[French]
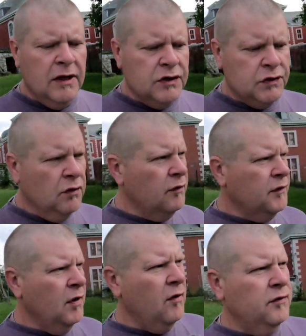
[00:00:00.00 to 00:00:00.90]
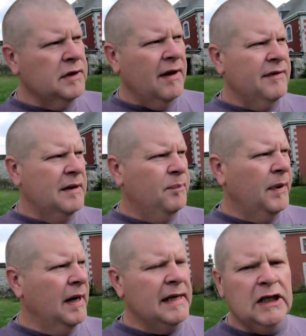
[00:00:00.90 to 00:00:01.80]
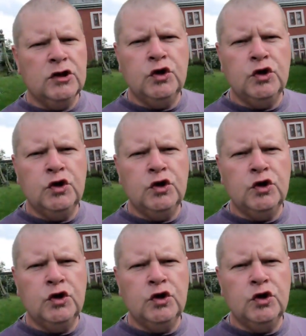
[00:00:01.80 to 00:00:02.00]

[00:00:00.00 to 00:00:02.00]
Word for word: sauf que vous n'avez pas les